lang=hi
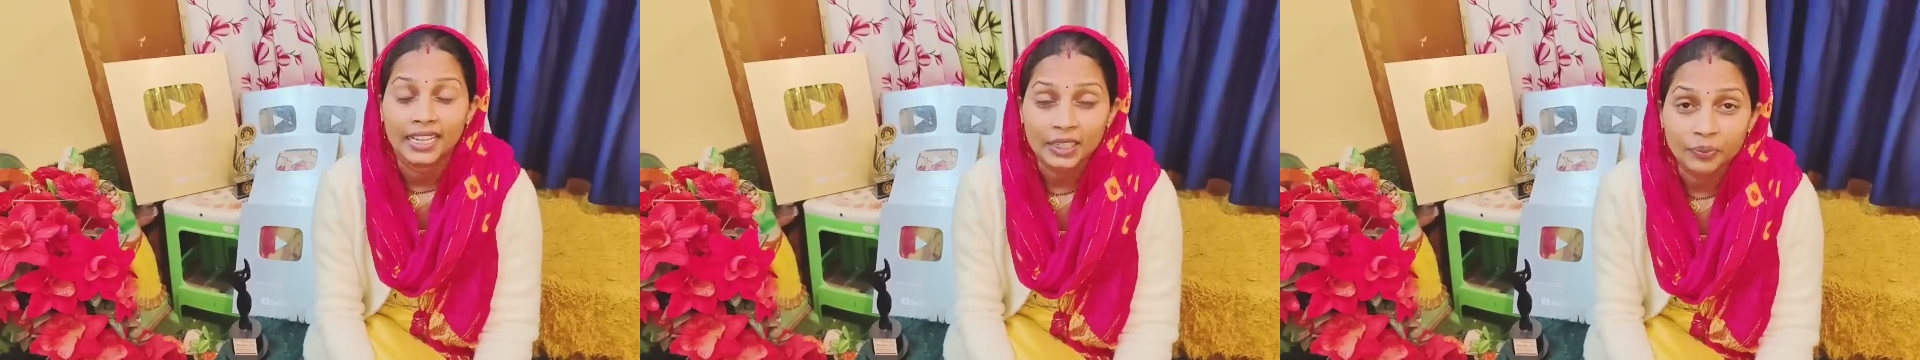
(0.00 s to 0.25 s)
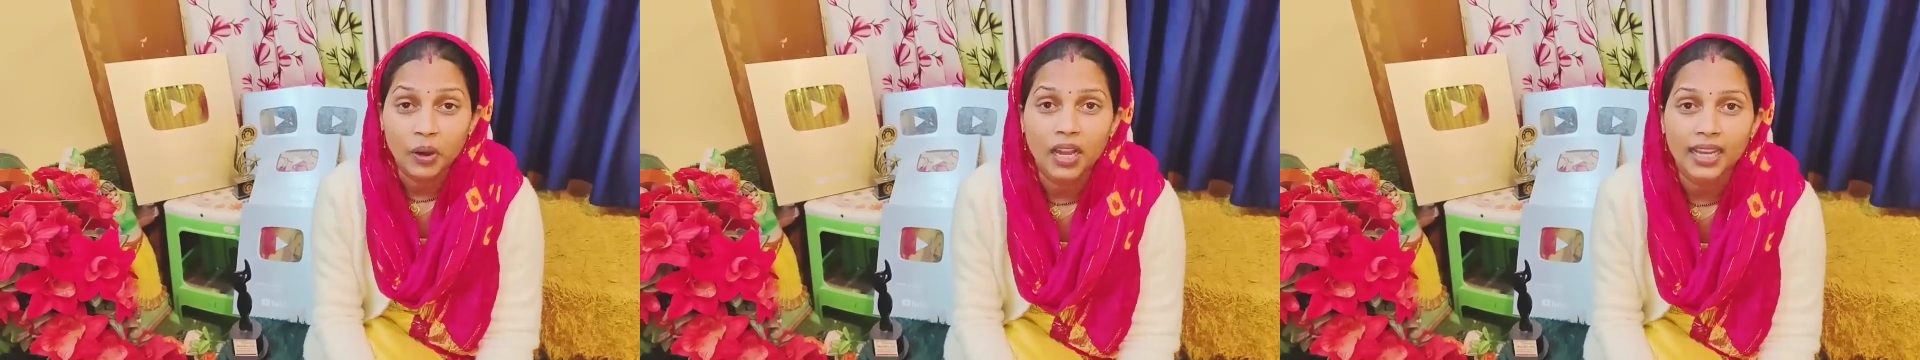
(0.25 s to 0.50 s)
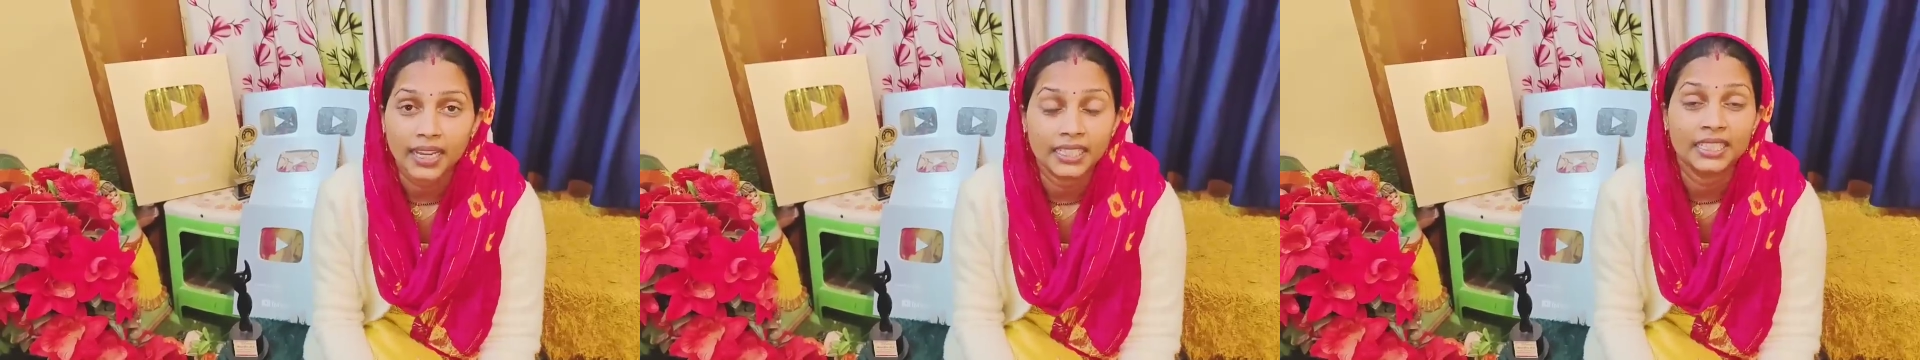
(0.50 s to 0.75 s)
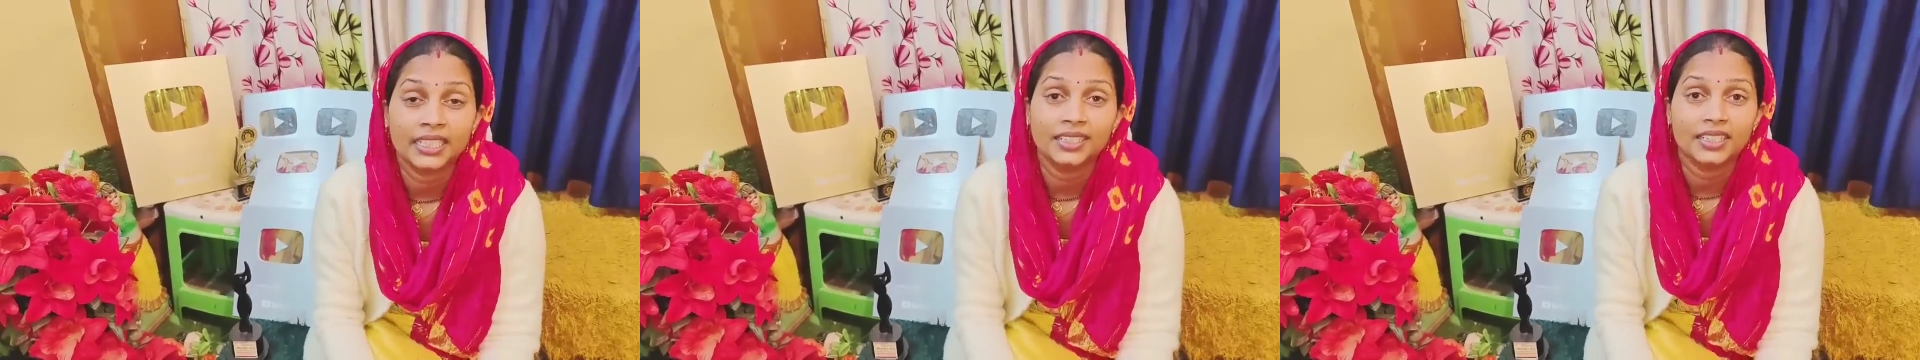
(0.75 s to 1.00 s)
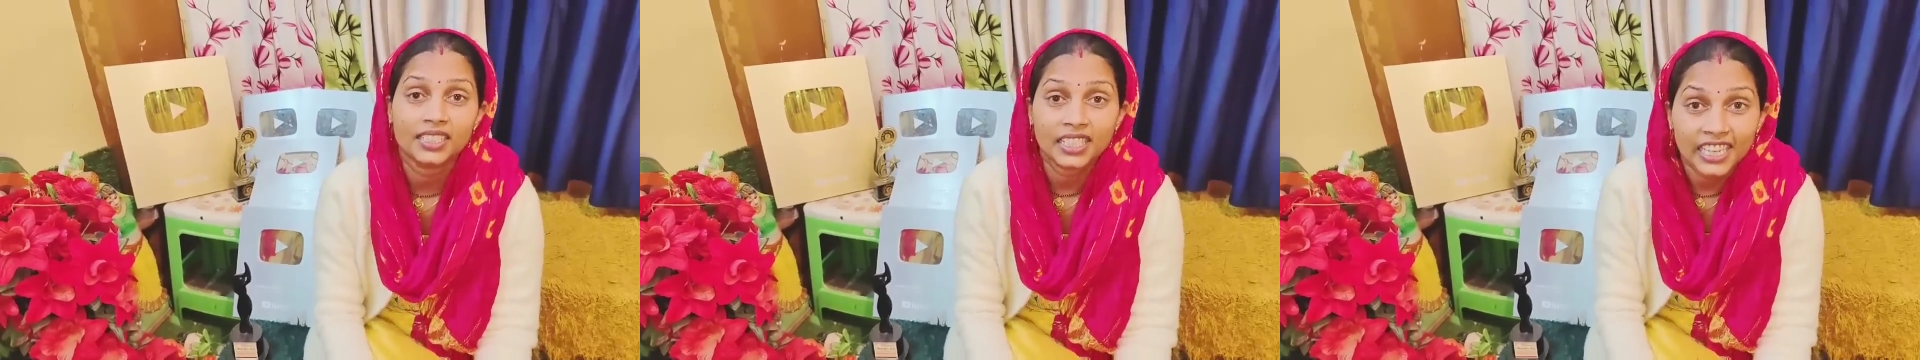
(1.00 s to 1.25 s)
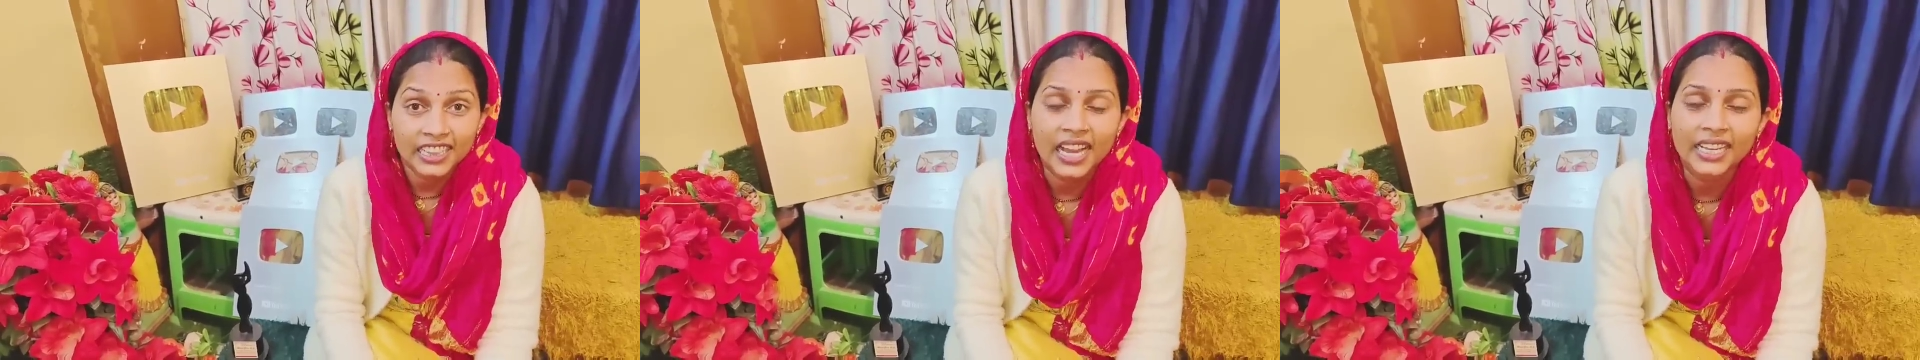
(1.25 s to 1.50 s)
एक पहल कहनी ना
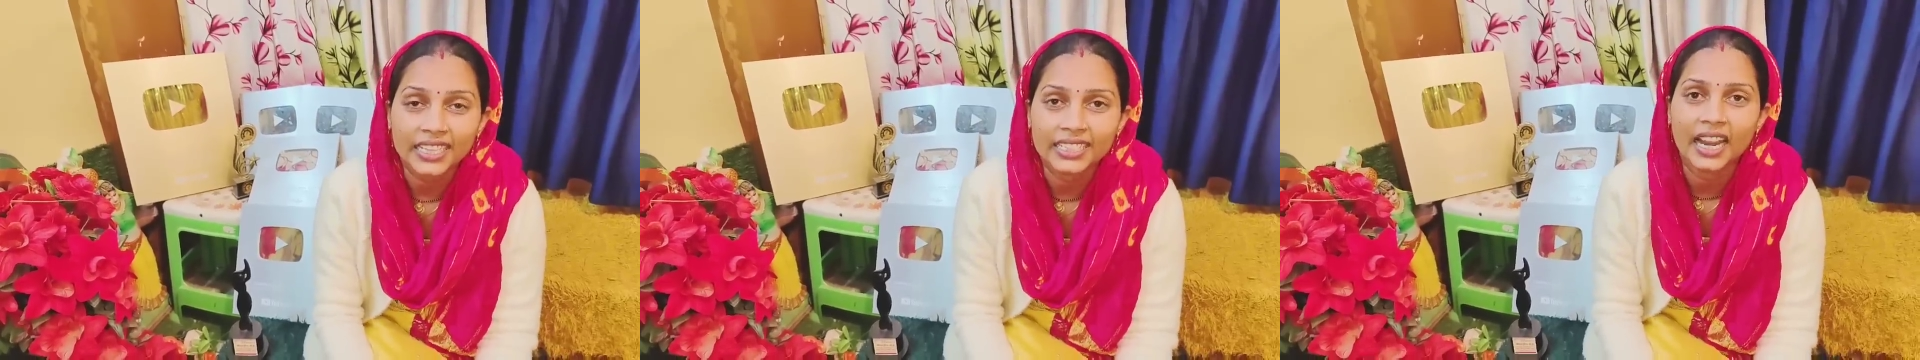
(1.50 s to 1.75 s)
अश्लीलता के